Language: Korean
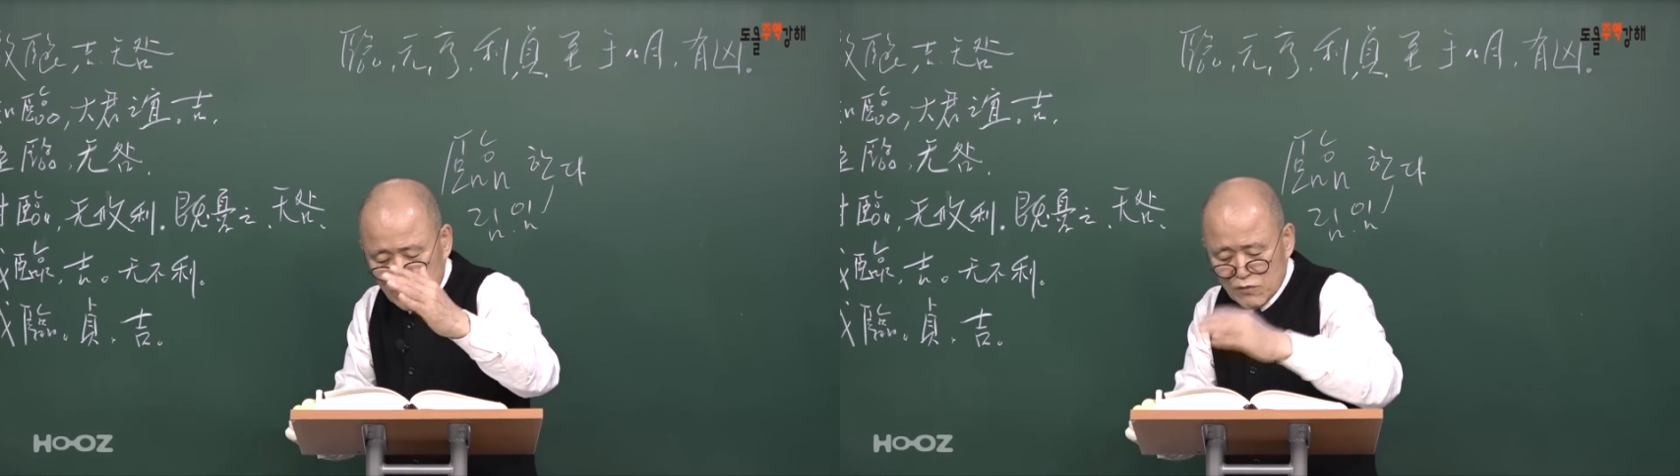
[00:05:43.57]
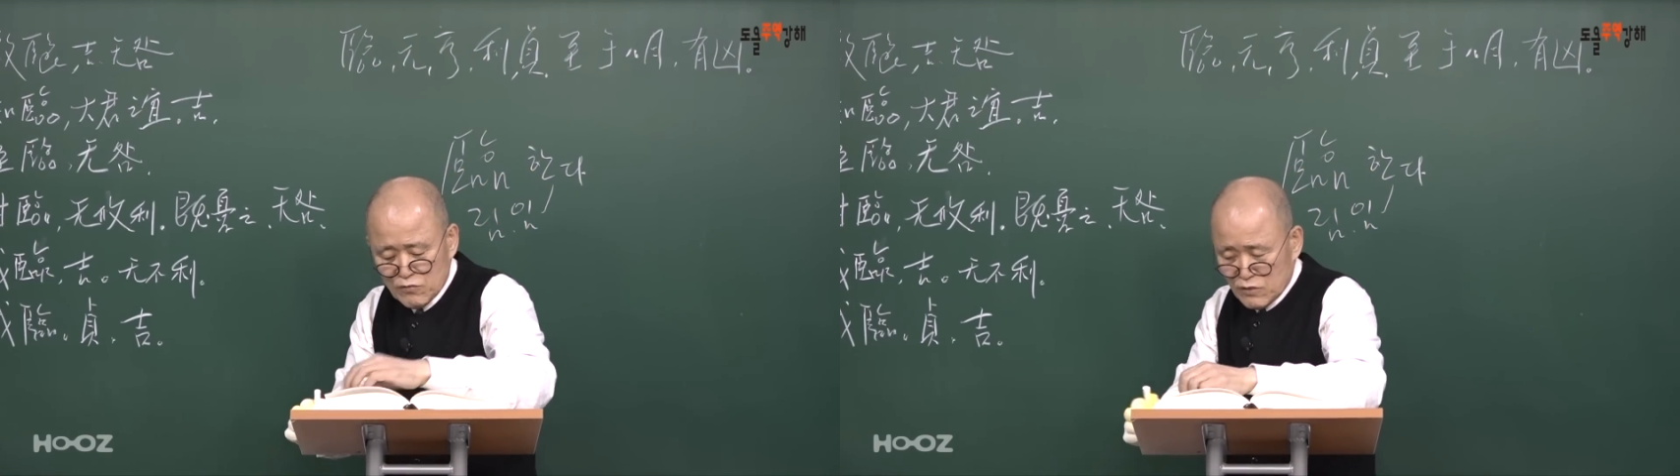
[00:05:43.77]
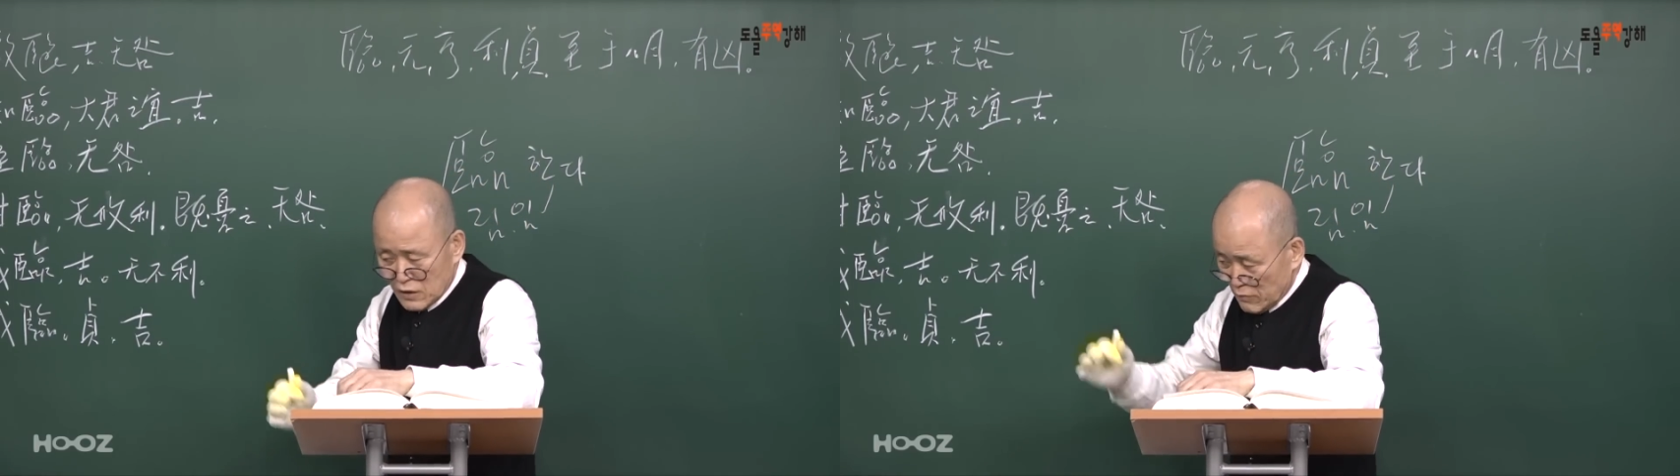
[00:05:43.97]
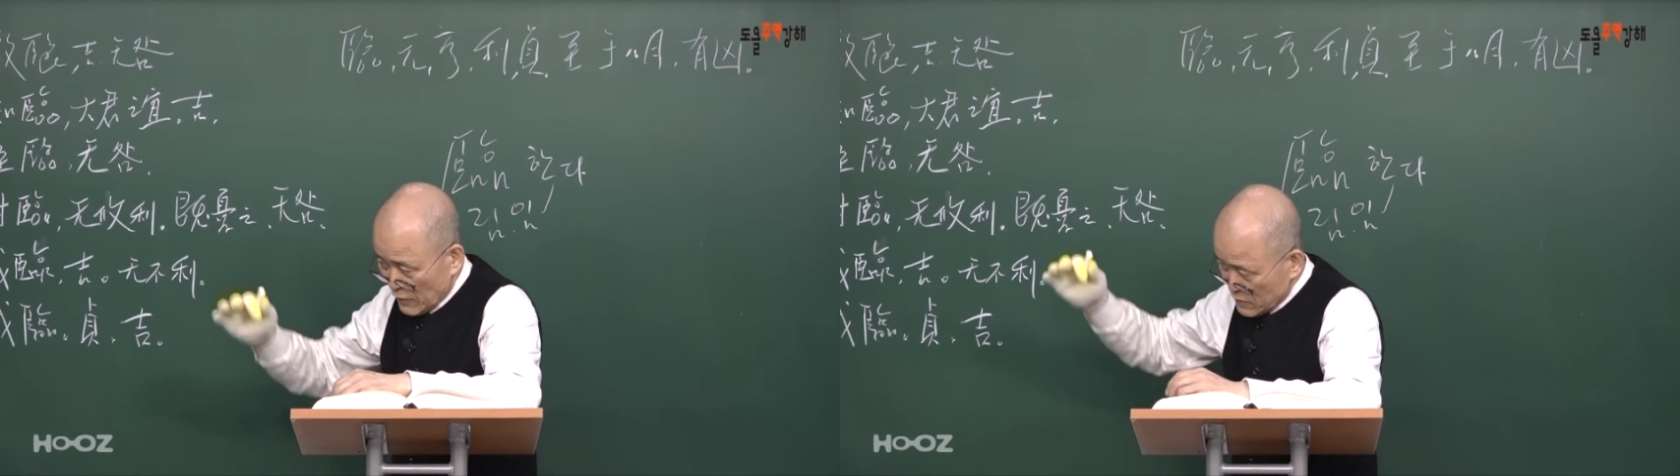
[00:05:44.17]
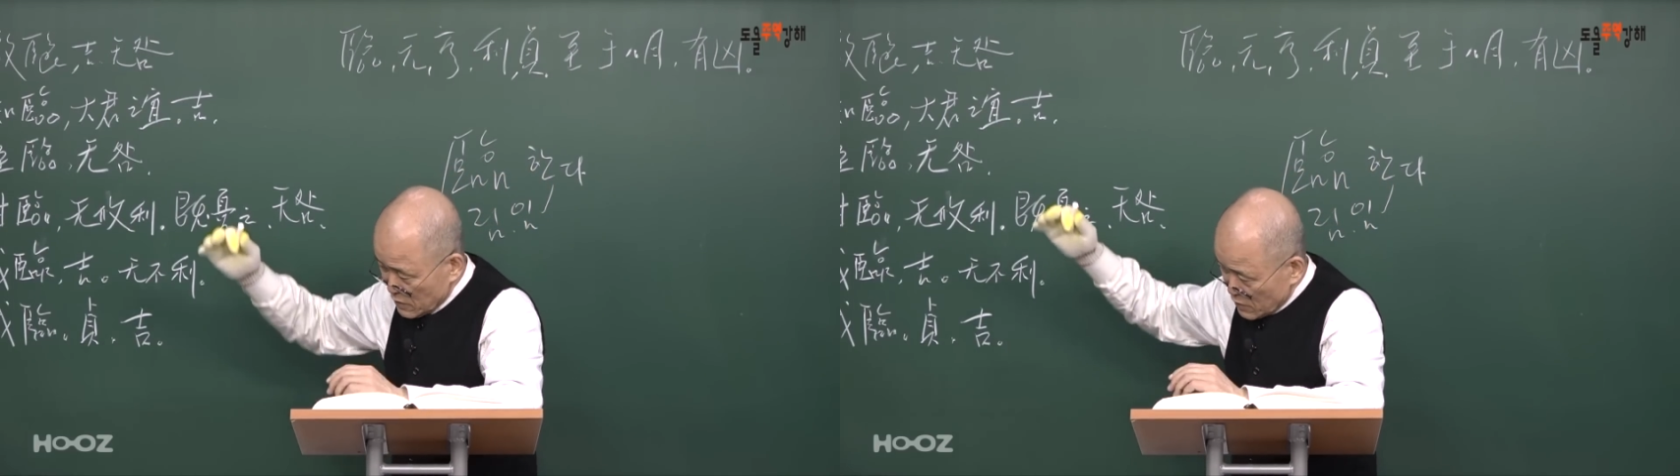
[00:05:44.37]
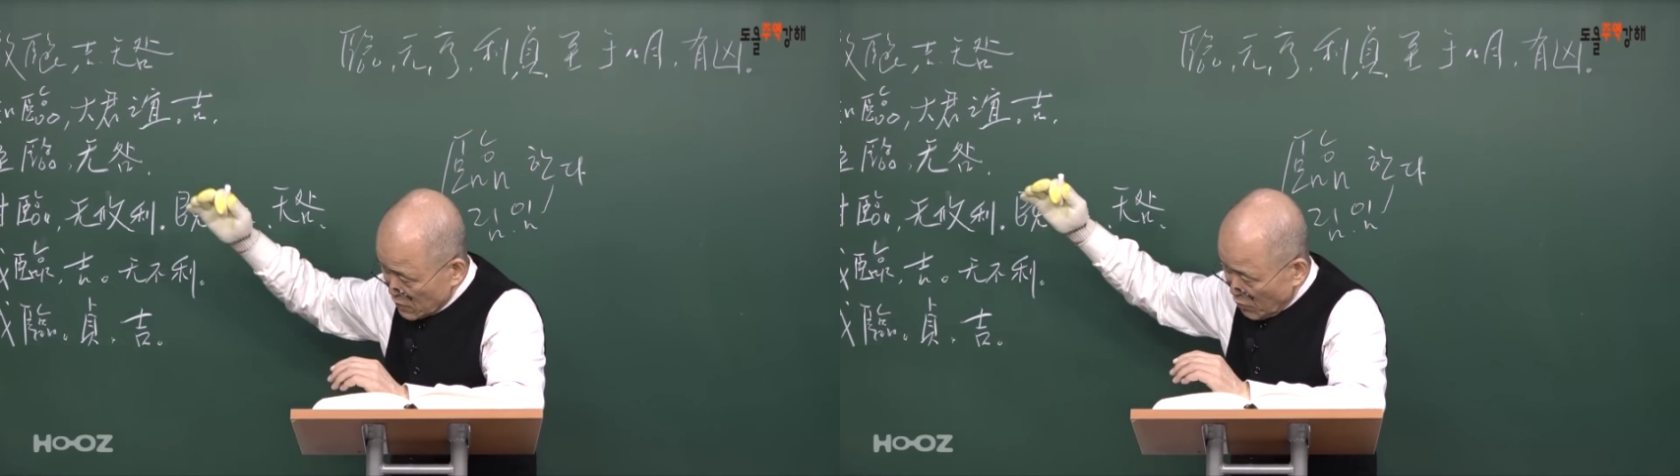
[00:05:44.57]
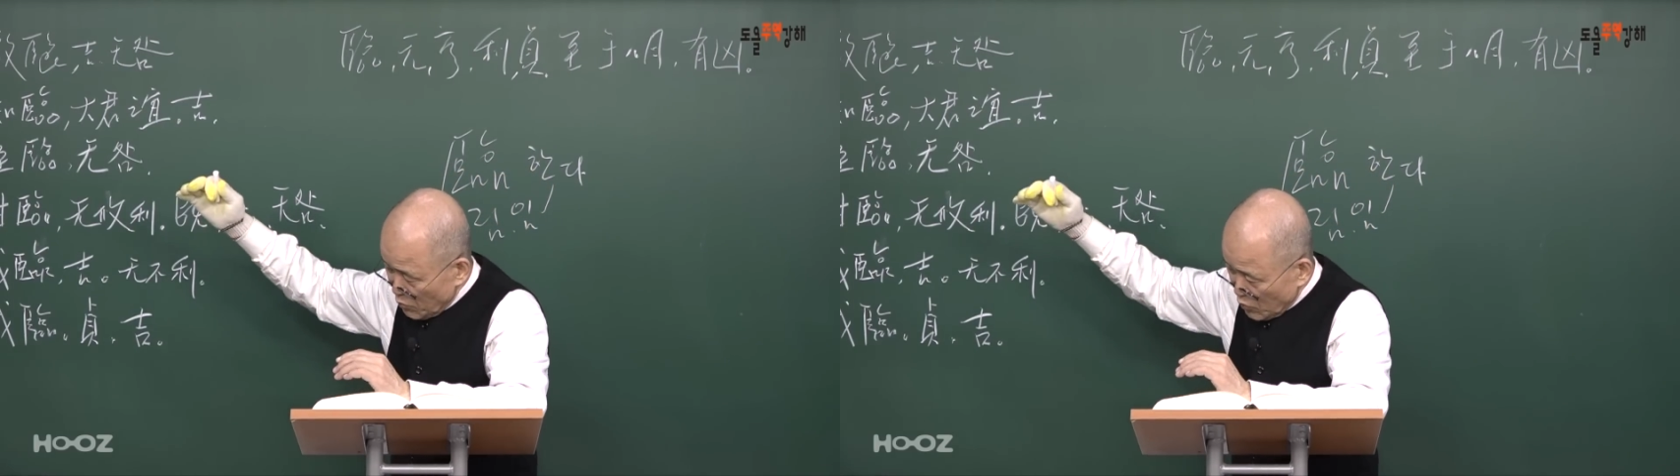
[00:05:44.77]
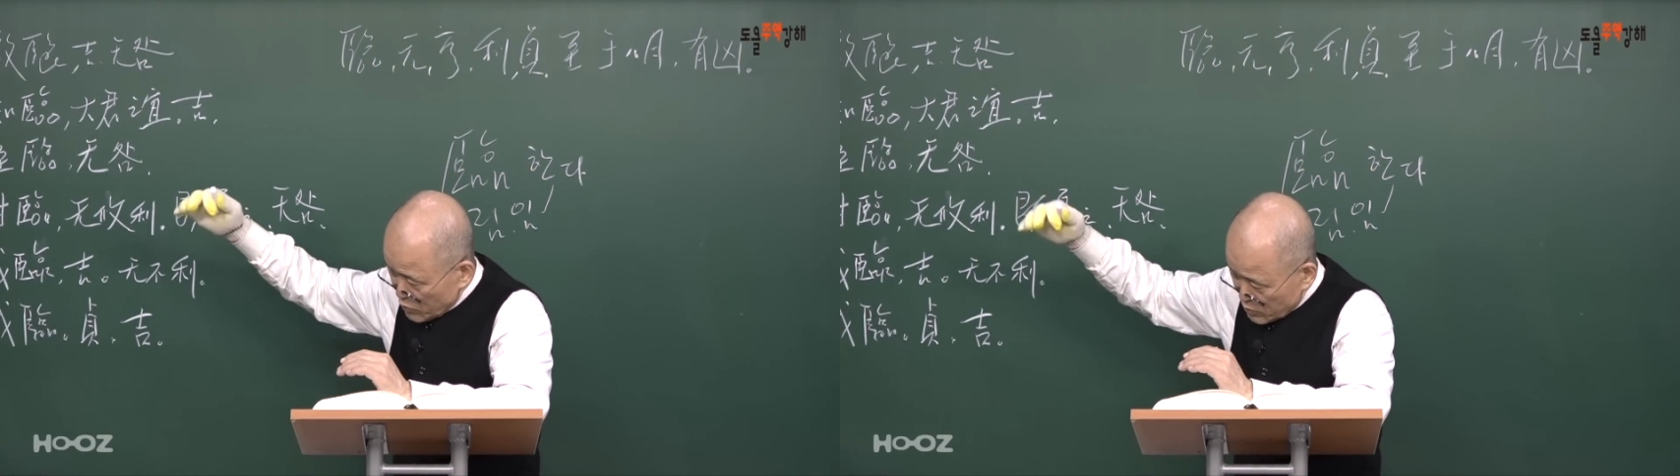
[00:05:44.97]
그럼 우리가 마치
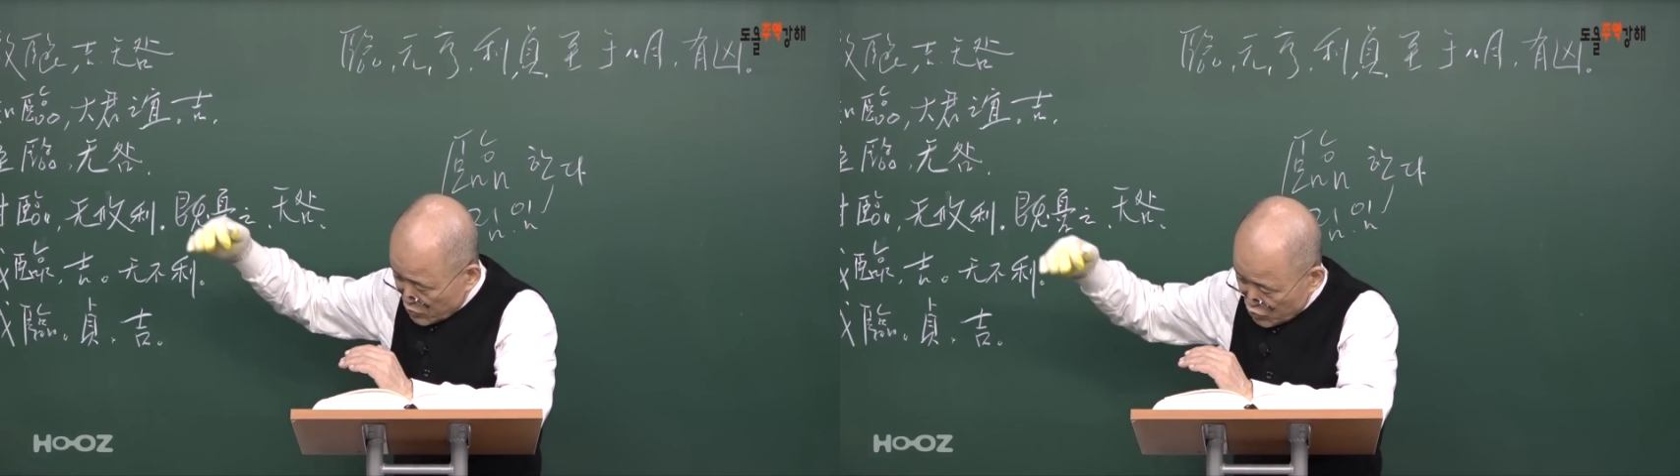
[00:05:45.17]
연못